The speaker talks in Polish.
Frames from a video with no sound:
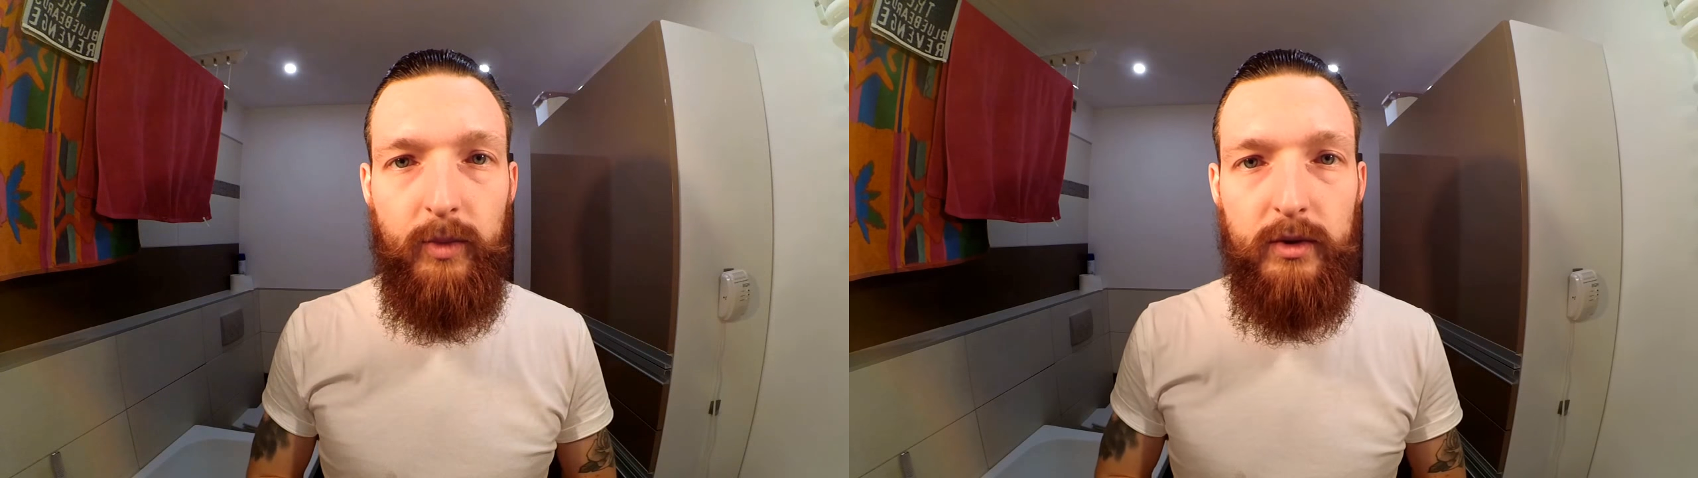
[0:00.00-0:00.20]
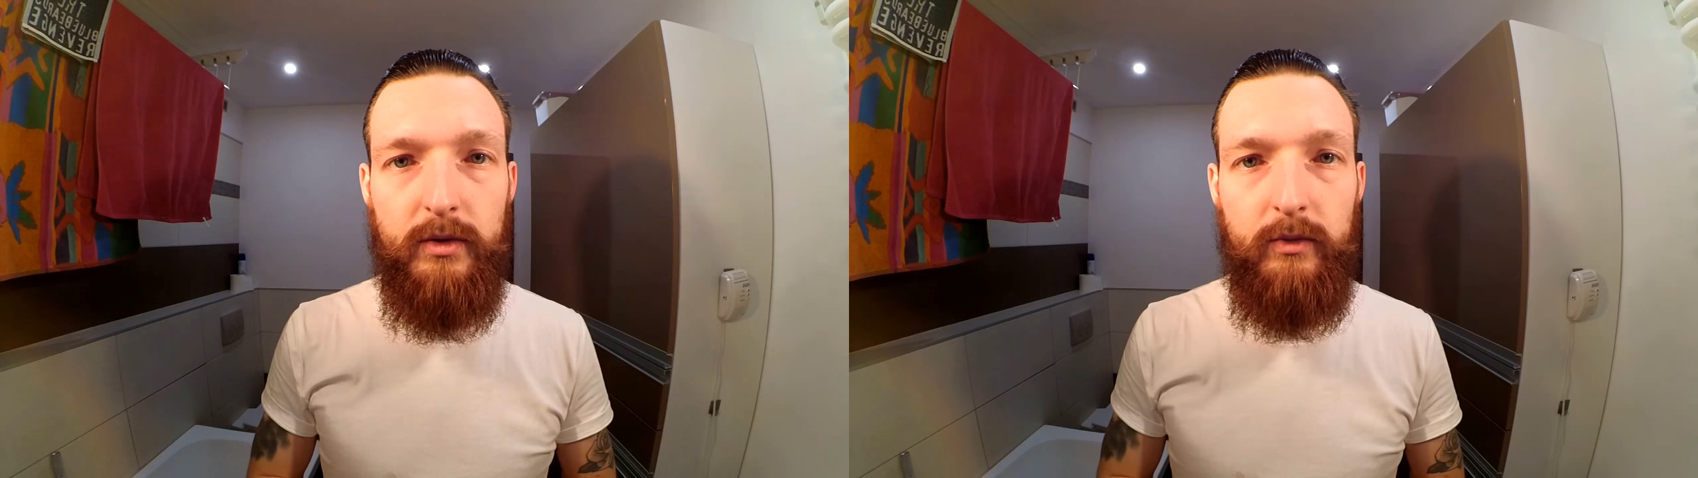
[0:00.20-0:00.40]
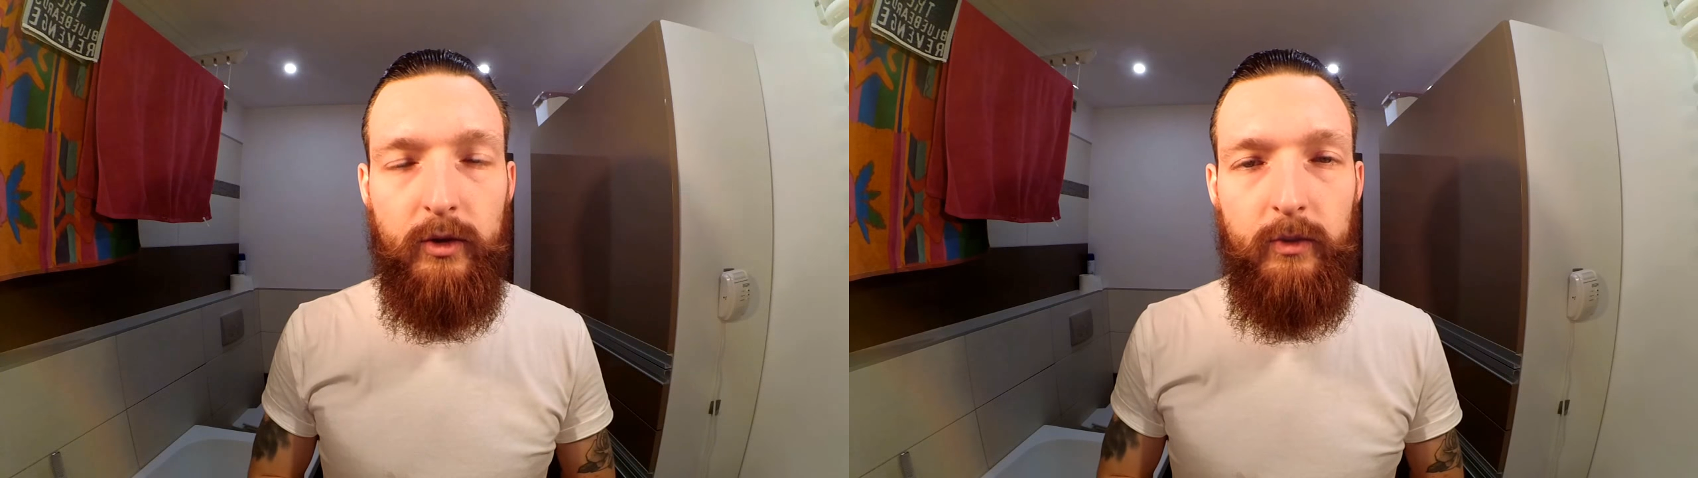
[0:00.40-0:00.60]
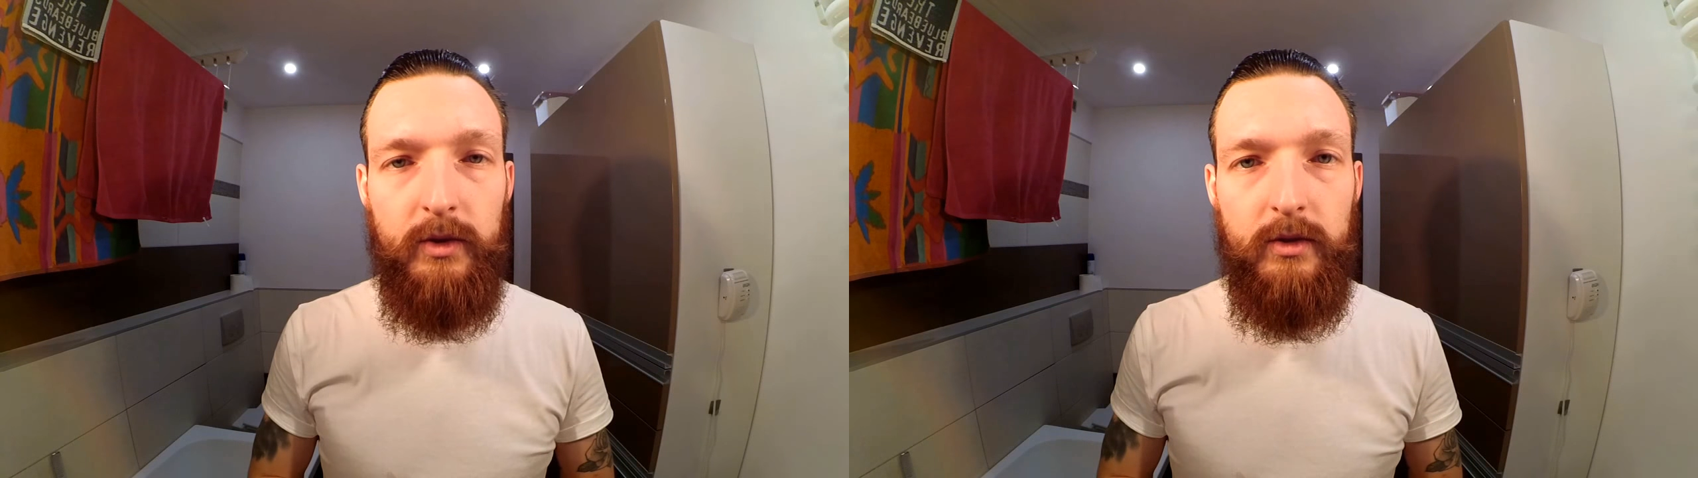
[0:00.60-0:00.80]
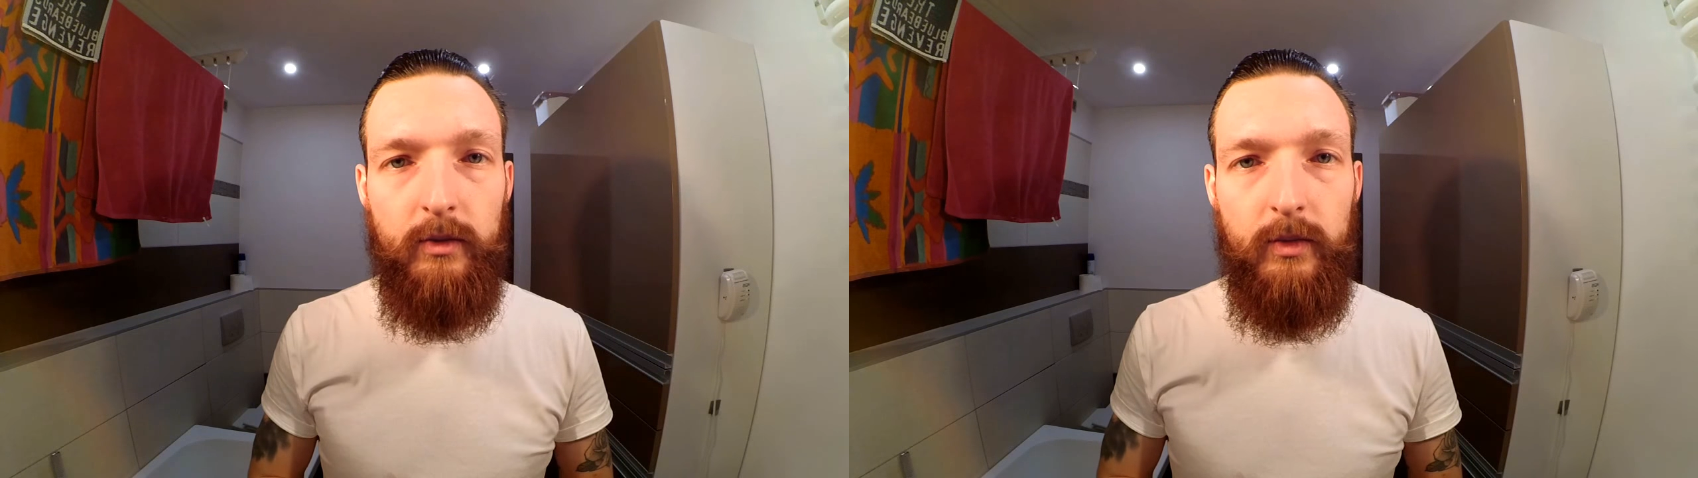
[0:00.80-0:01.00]

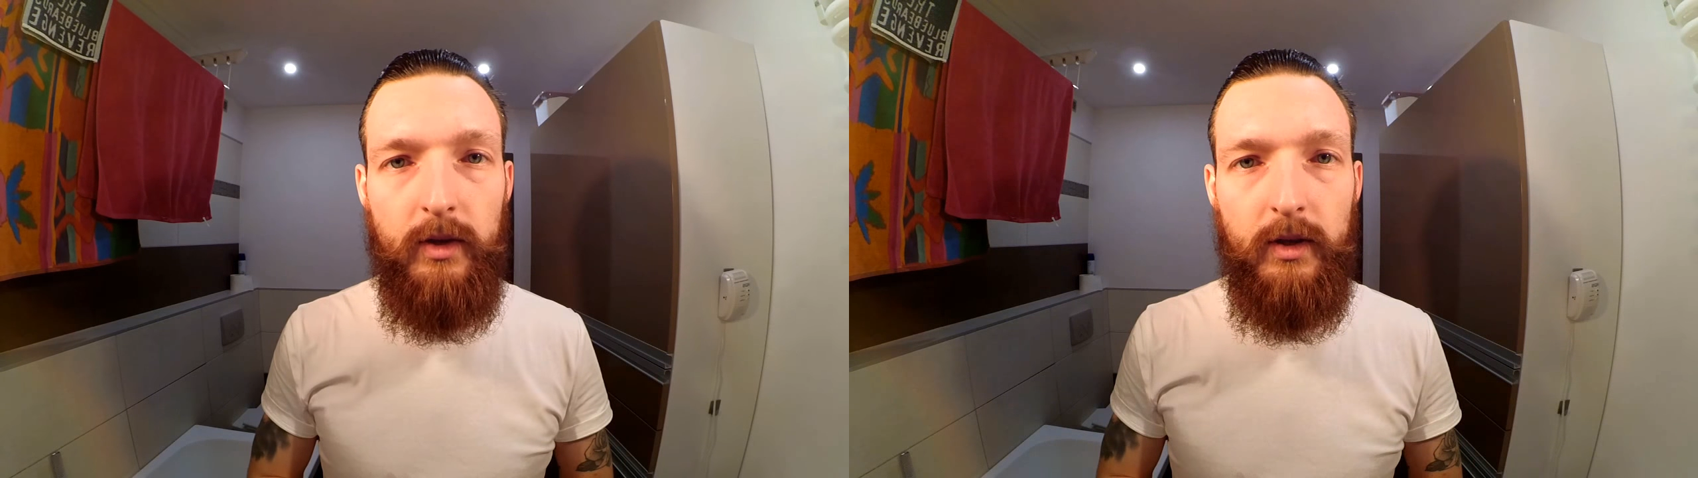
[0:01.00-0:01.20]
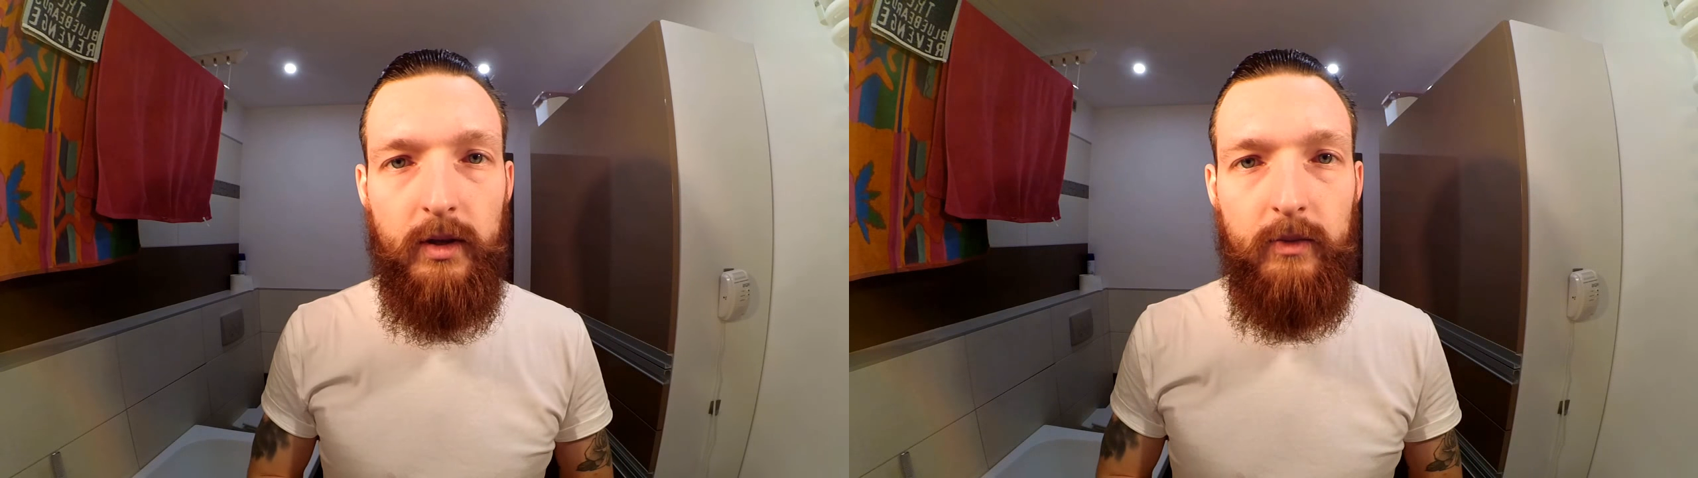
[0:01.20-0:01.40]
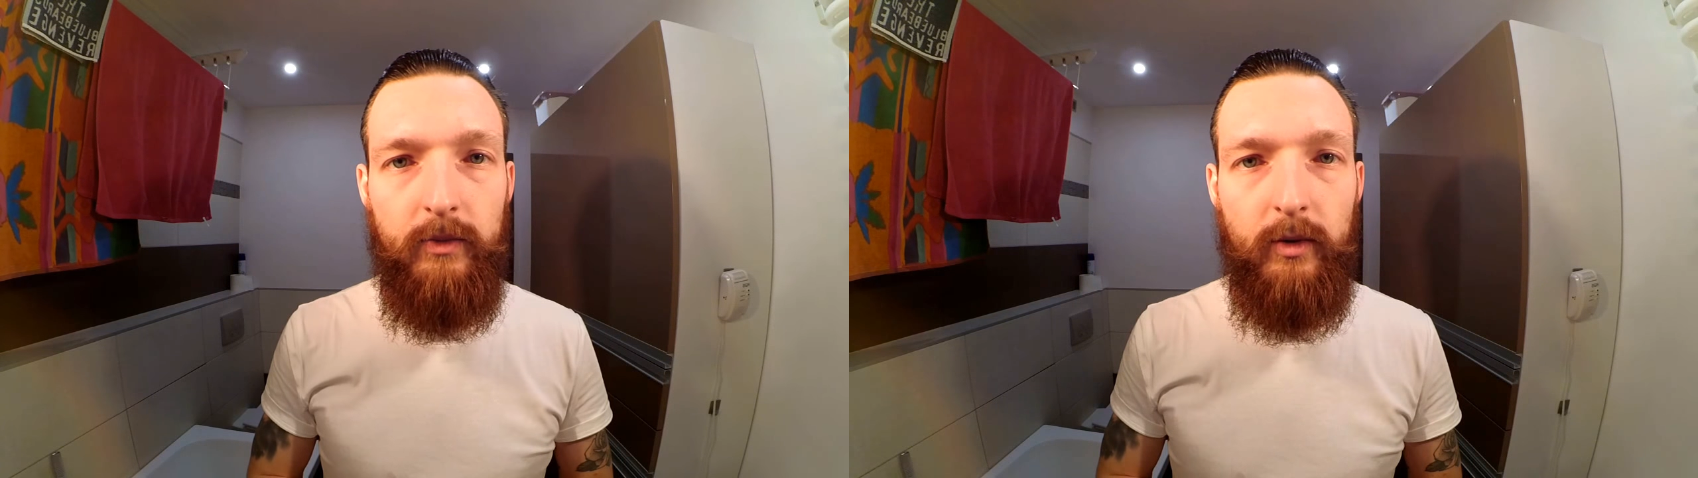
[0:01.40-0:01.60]
podsumujmy sobie